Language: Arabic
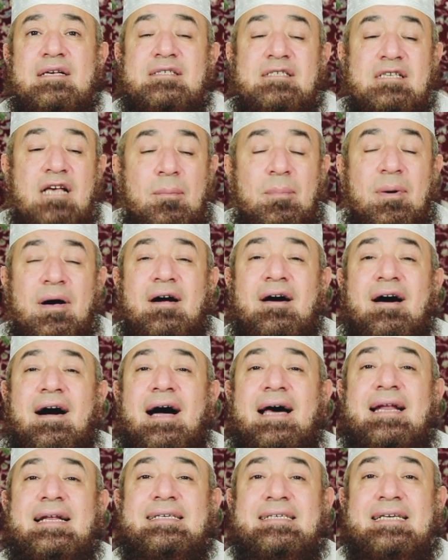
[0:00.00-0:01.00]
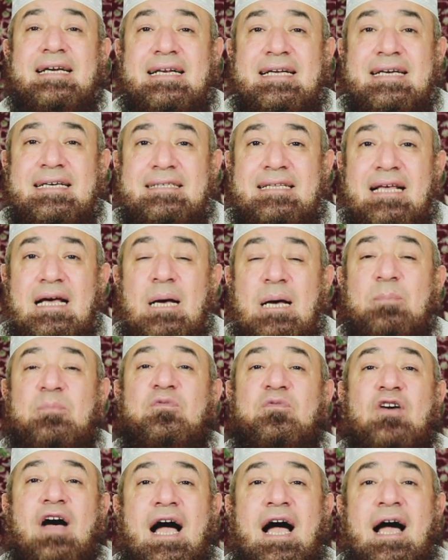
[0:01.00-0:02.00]
سبق عليه الكتاب
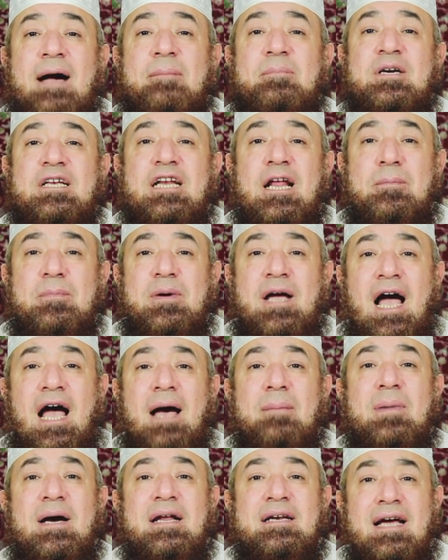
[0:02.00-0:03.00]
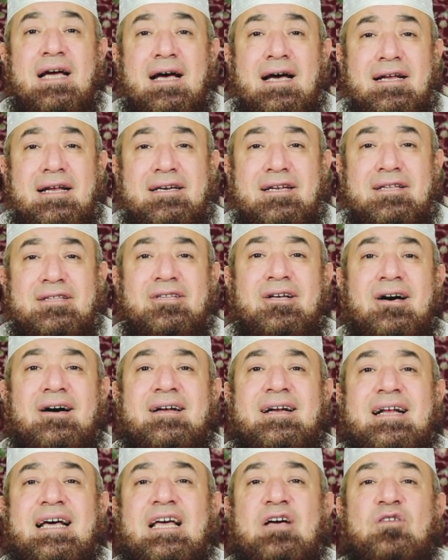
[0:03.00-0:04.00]
فعمل بعمل أهل
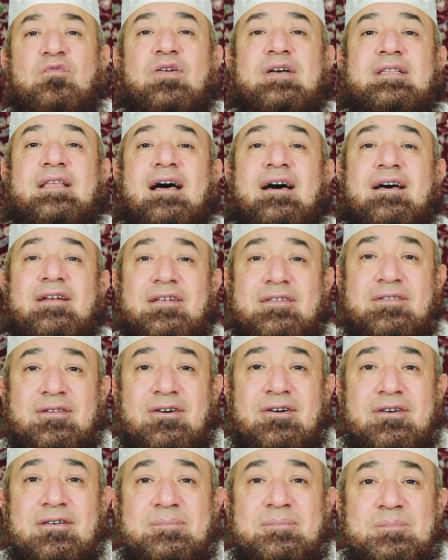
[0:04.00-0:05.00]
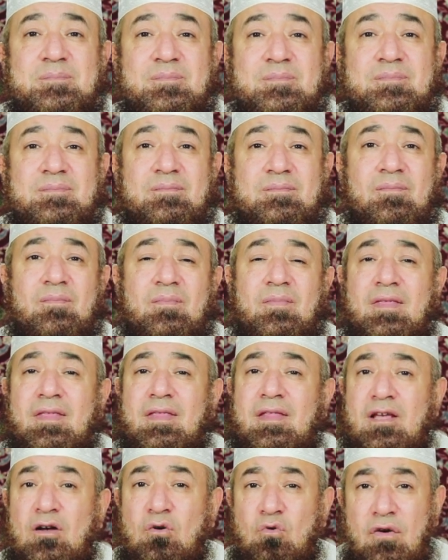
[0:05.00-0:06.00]
النار فدخل النار
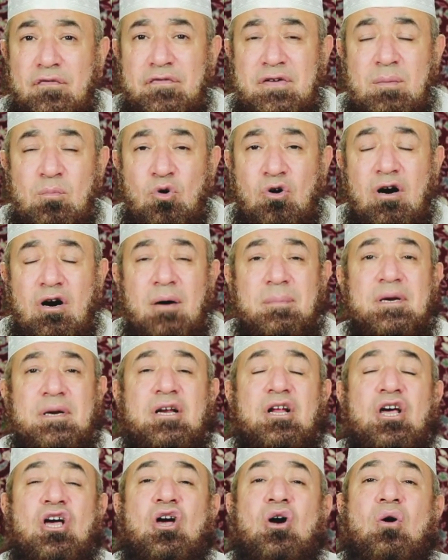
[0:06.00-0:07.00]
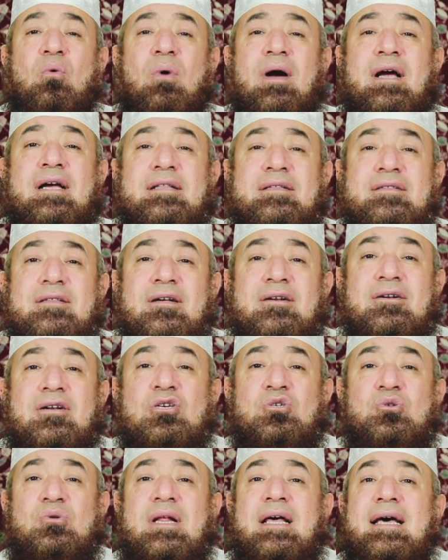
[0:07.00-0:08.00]
وفي المقابل وإن
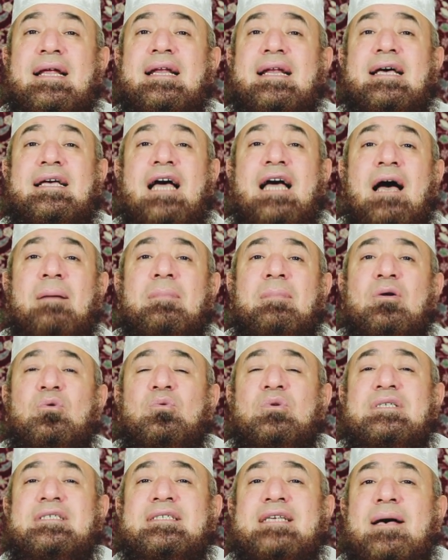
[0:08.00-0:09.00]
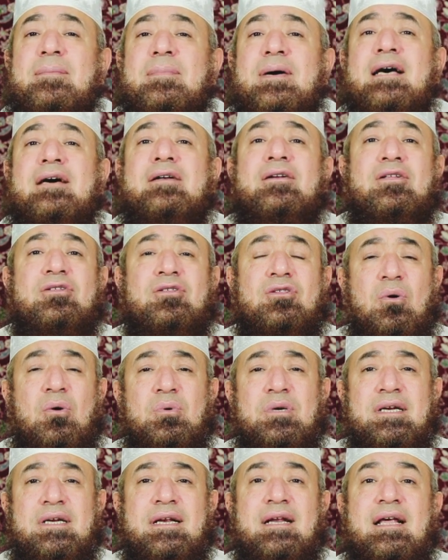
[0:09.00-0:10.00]
الرجل لا يعمل الزمان
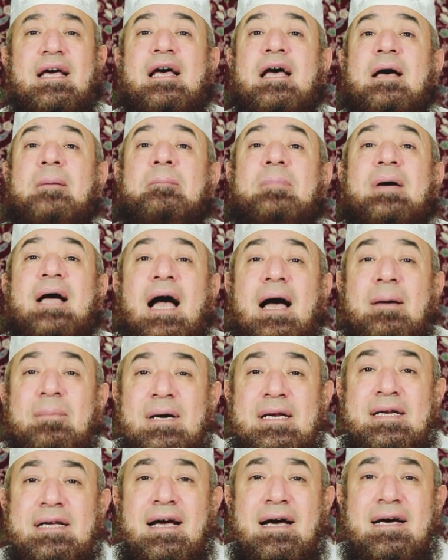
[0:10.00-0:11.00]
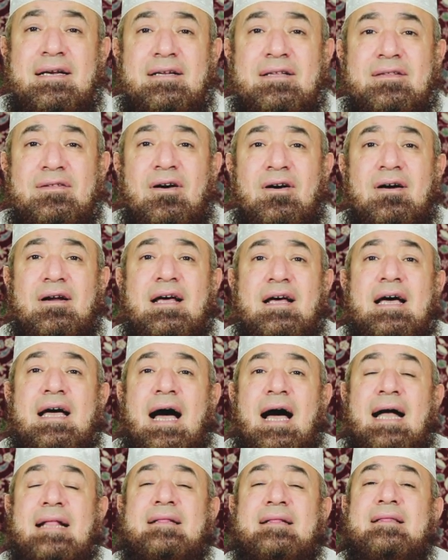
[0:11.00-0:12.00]
الطويل بعمل أهل النار
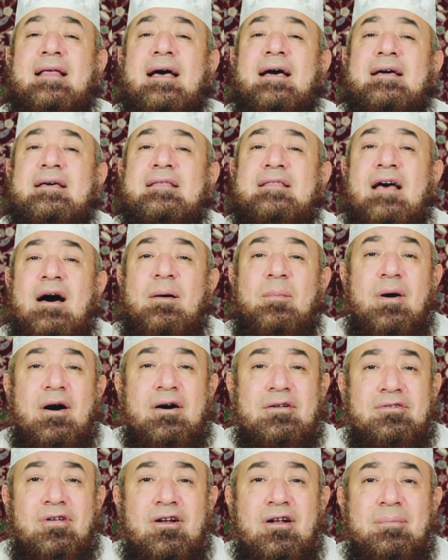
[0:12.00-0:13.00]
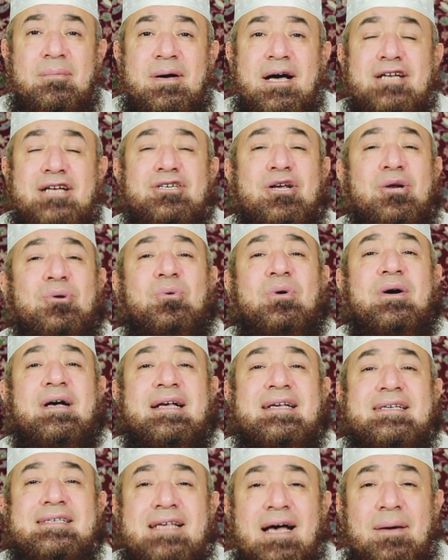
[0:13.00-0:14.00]
حتى إذا ما اقترب أجله
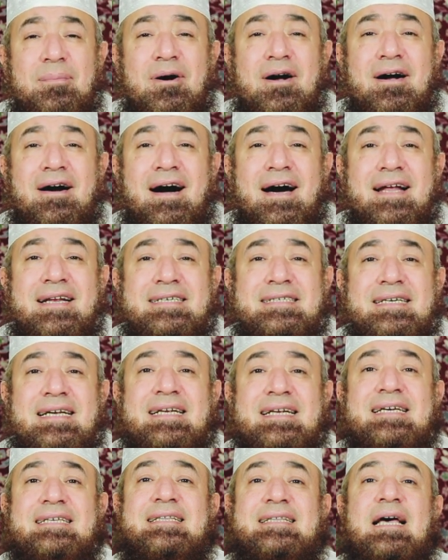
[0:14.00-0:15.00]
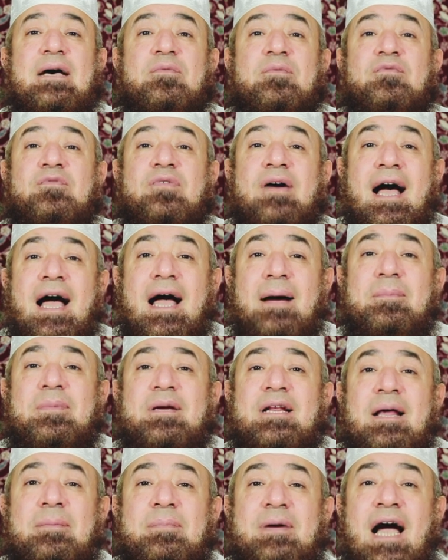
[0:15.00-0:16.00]
سبق عليه الكتاب
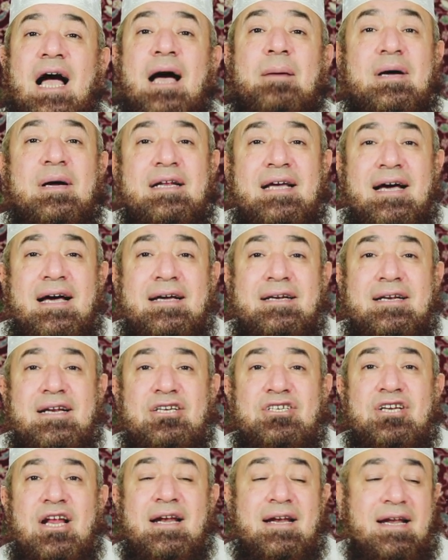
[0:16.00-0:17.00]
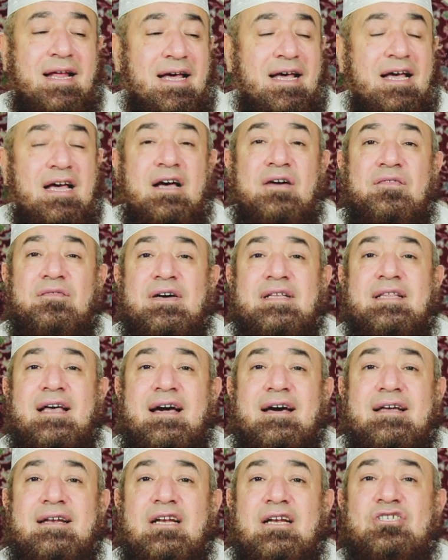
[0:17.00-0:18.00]
فعمل بعمل أهل الجنة
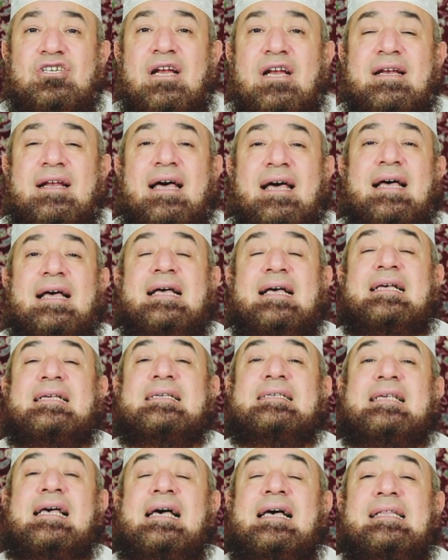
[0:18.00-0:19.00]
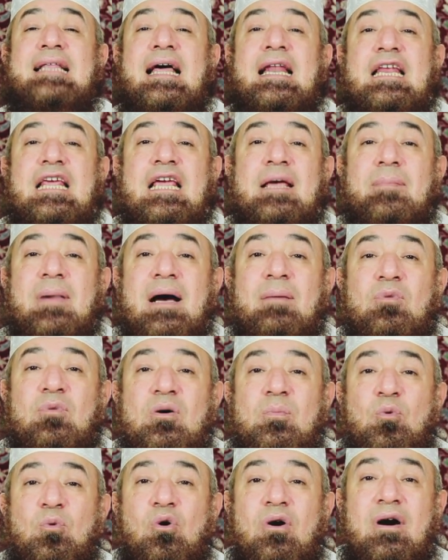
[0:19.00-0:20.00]
فدخل الجنة زاد الإمام
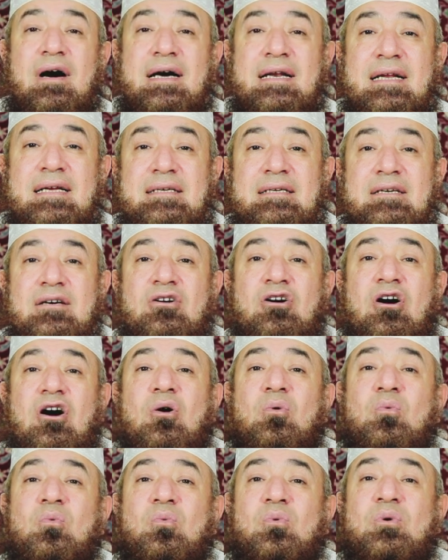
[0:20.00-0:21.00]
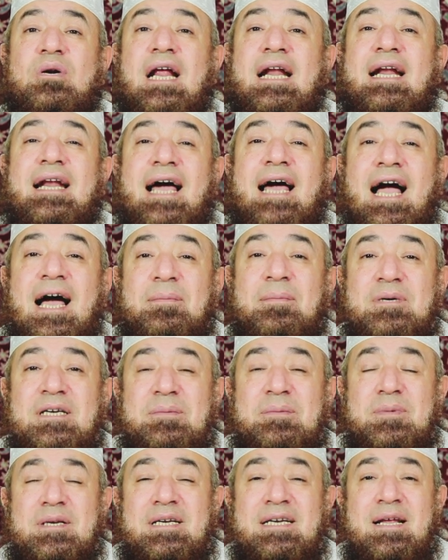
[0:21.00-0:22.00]
البخاري قول
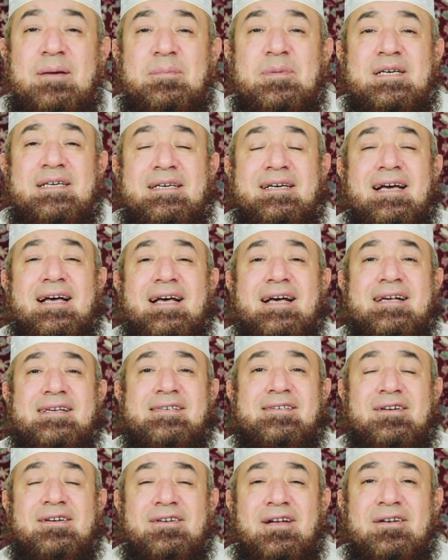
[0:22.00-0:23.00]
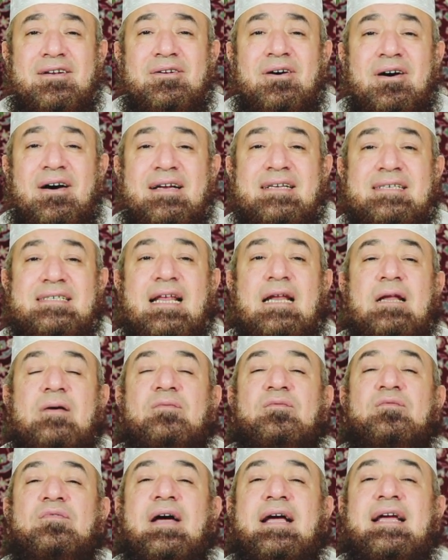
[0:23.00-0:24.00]
الحبيب النبي صلى الله عليه
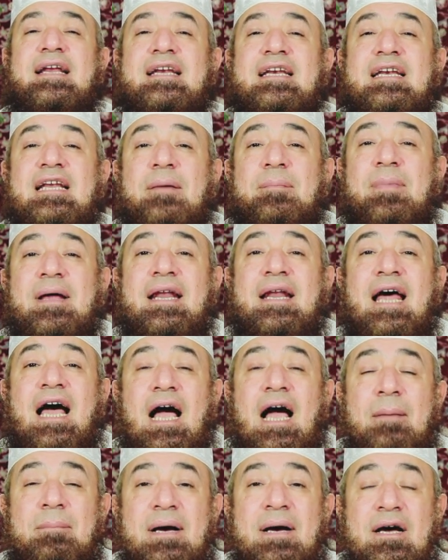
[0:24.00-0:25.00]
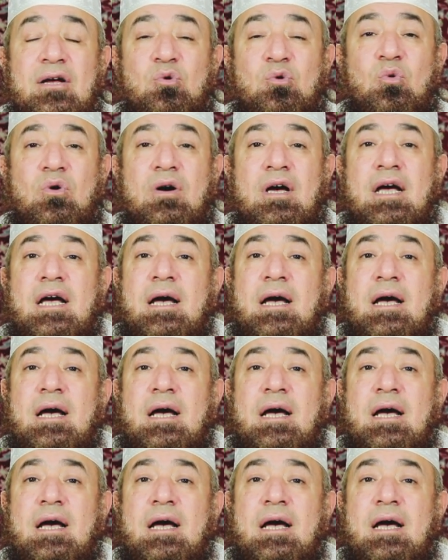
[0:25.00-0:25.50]
وسلم فإنما الأعمال